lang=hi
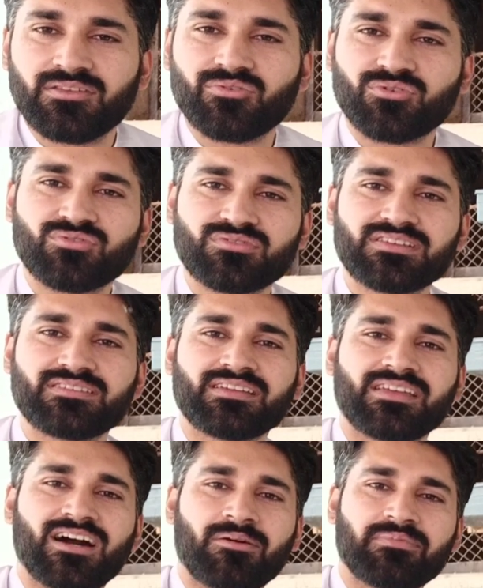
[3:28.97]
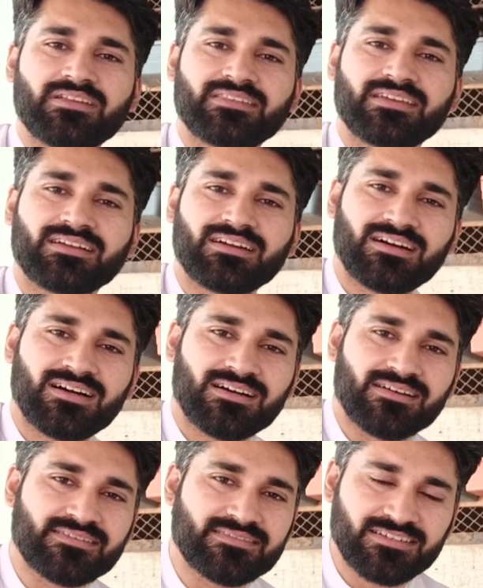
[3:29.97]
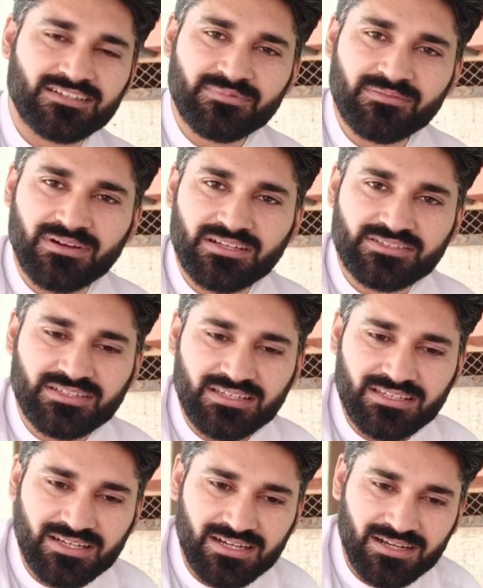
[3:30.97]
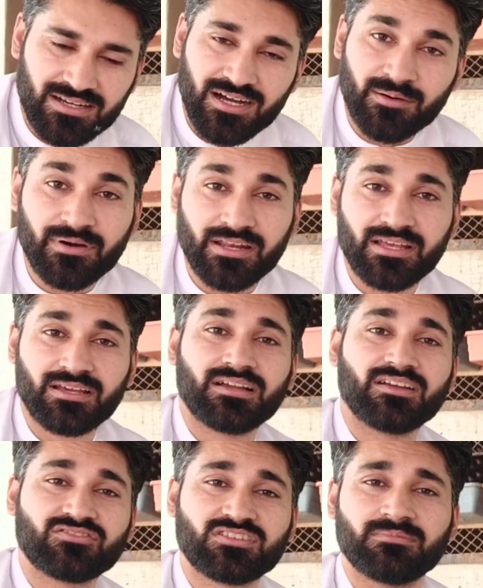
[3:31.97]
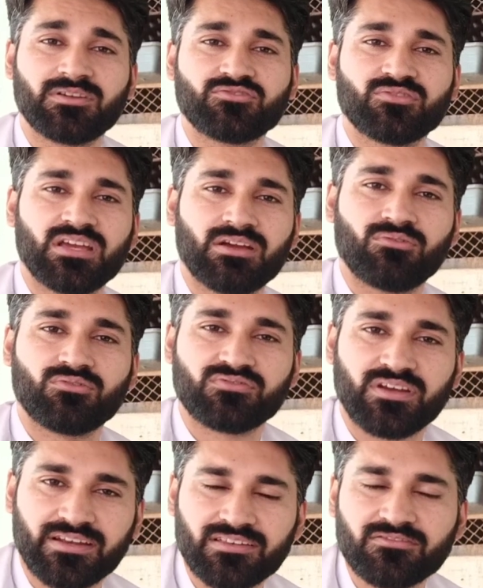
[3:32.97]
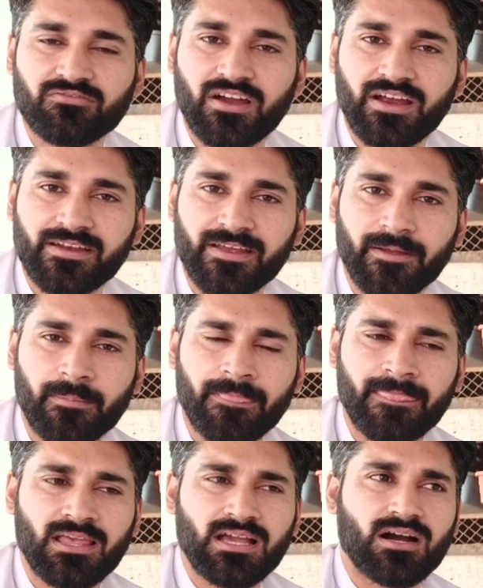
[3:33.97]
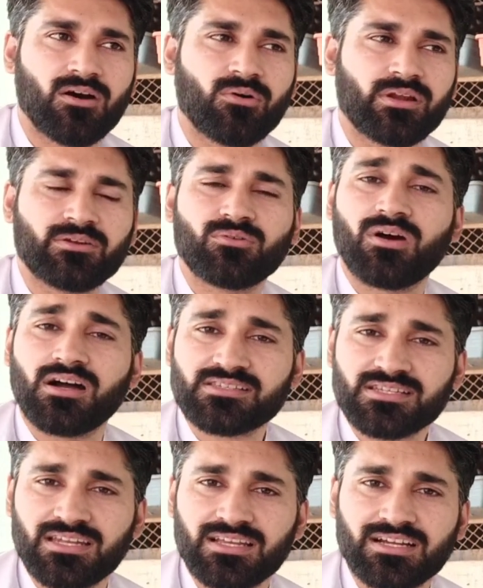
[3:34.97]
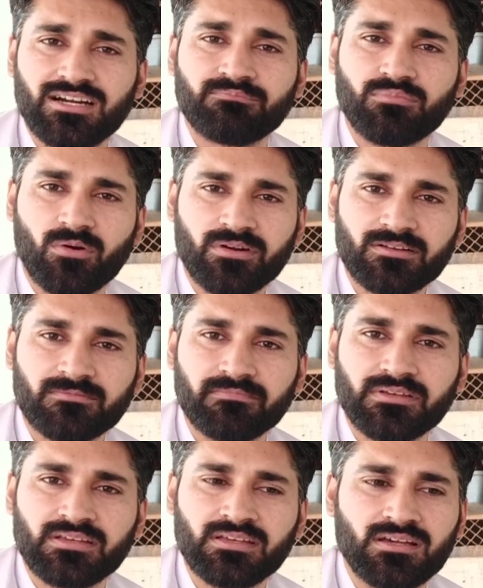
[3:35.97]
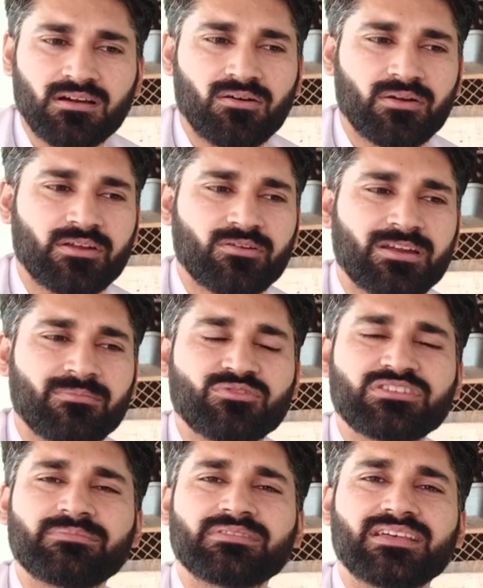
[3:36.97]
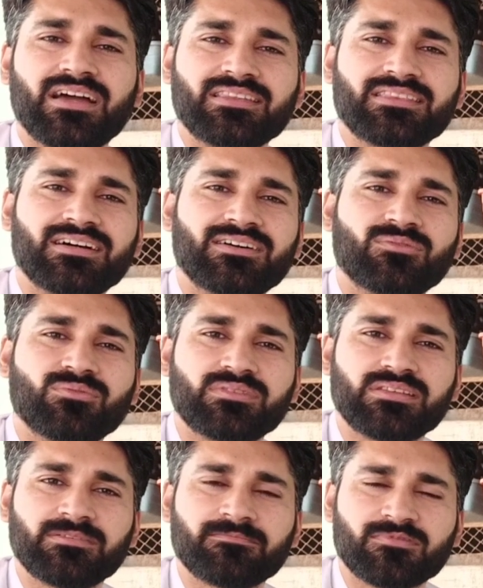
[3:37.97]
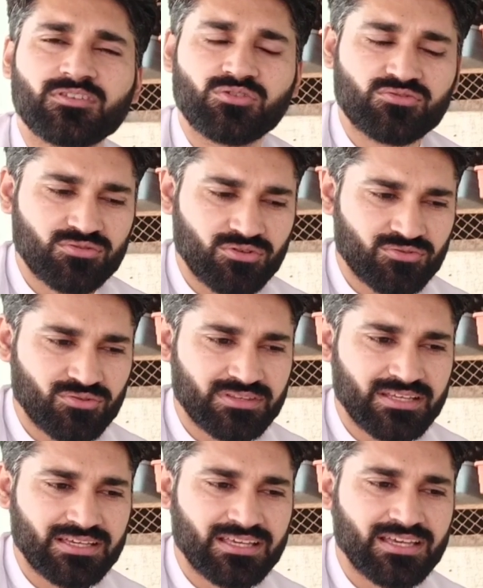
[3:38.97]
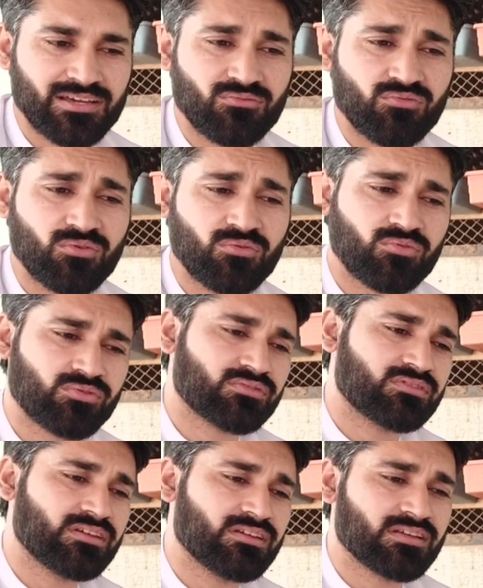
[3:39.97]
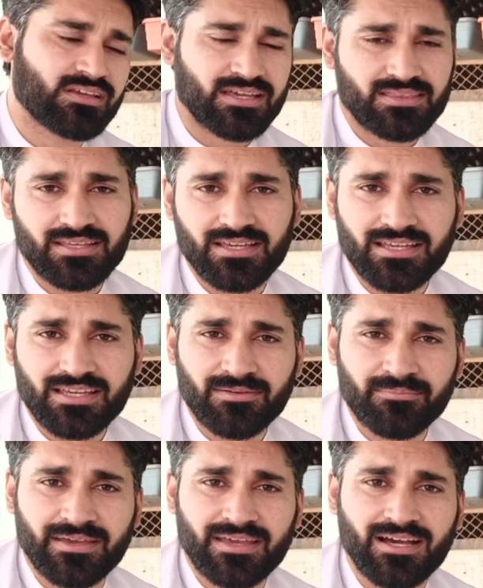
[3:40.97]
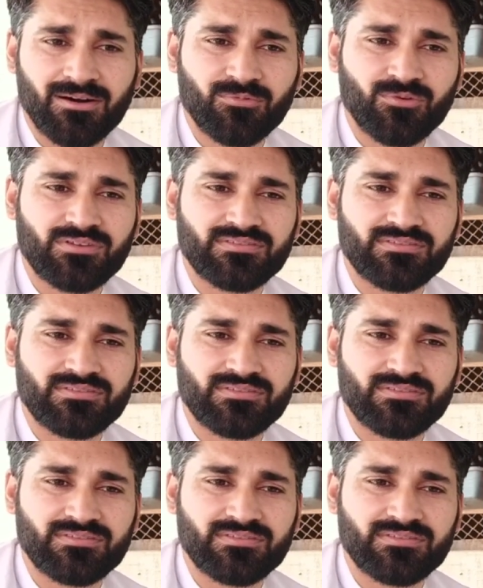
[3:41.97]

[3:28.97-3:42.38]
दोस्तों जैसा कि आपने देखा रिज़ल्ट भी माशाल्लाह हमारे कस्टमर जो है वो सेटिस्फाइड हैं और इनको अच्छा लगा प्रोडक्ट भी और इन्होंने मुझे बताया था ख़ुद ही कुछ दोस्त होते हैं कि वो ख़ुद कहते हैं कि मैं आपको